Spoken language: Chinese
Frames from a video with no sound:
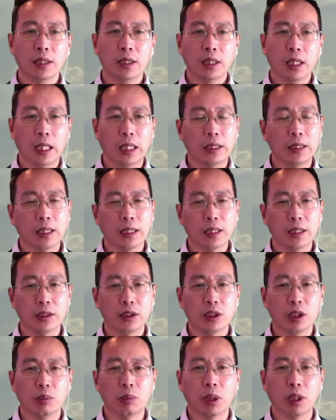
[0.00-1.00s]
哎，现在你
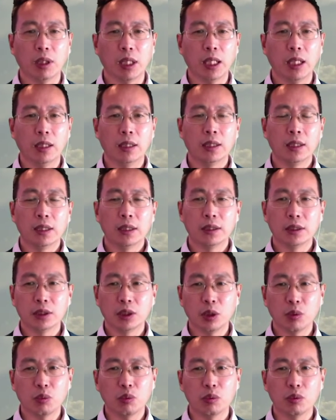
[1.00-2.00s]
要跑了，你
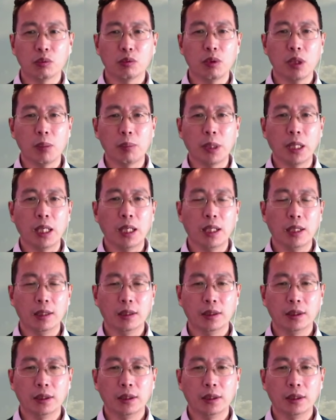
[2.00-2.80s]
要挂牌了，